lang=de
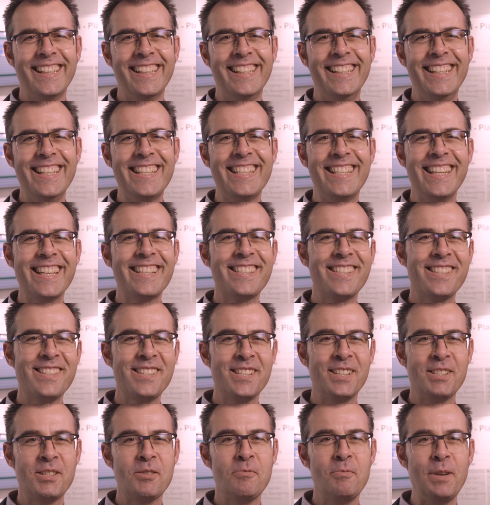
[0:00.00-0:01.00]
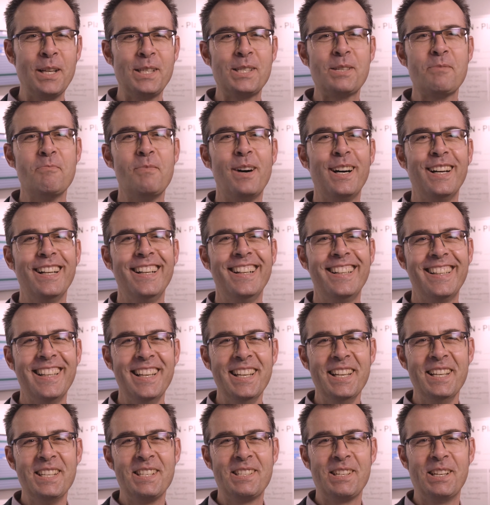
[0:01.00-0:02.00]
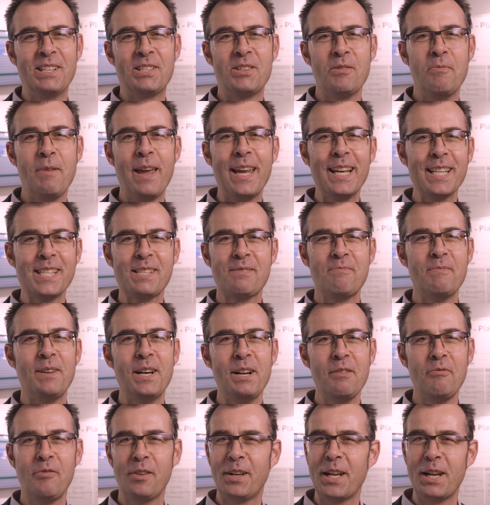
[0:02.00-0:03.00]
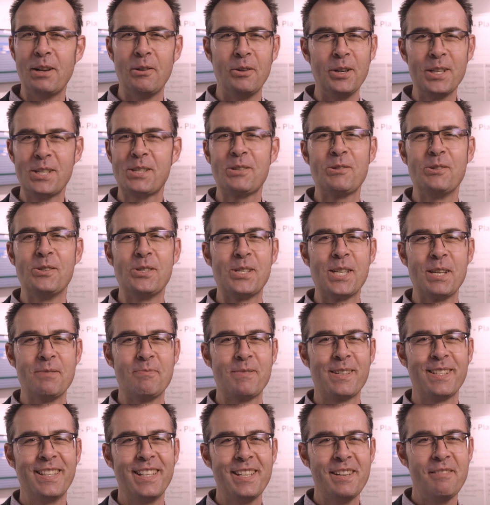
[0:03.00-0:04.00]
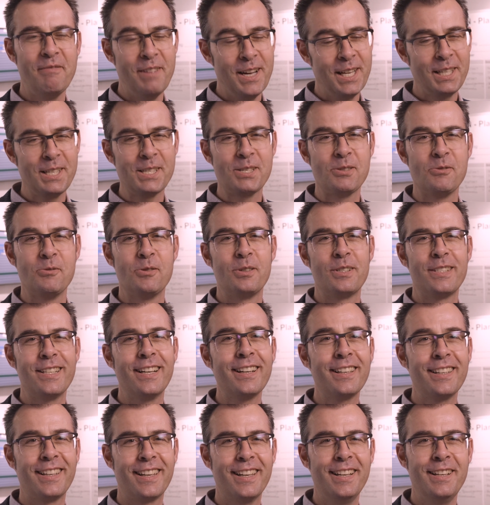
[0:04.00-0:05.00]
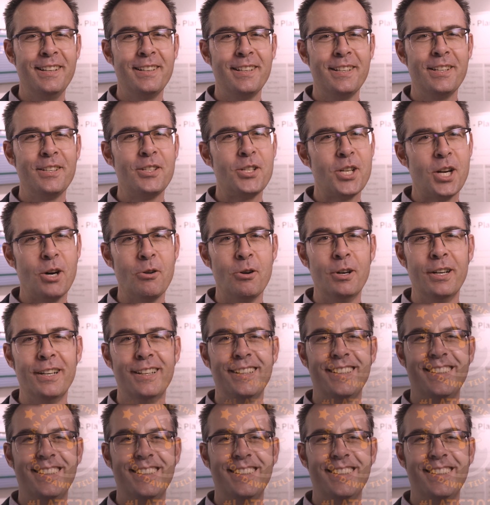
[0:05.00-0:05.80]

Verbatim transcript: Nicht nächstes Jahr zum letzten Mal, sondern zum ersten Mal für dein neues Konzept. Weiter so. Danke, gell? Ciao.